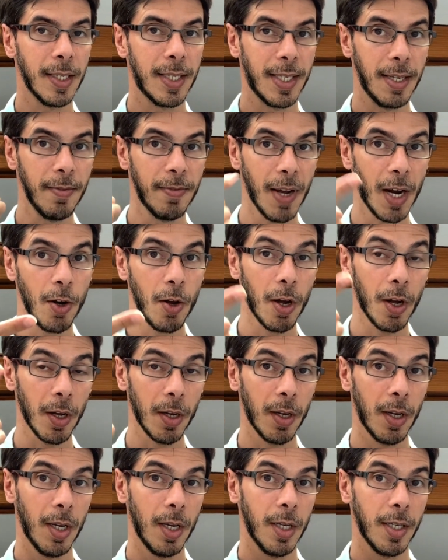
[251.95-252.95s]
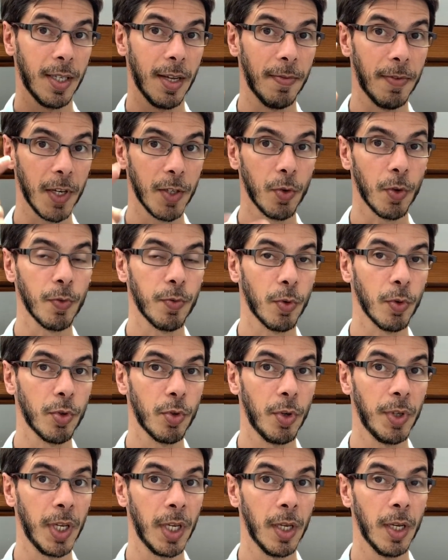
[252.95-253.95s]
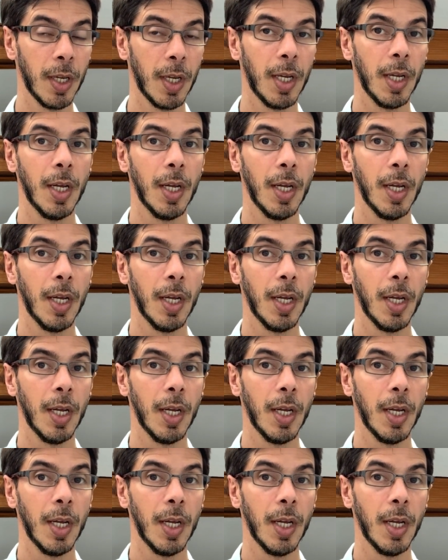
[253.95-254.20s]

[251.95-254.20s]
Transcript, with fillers: ses valeurs, sa façon de fonctionner.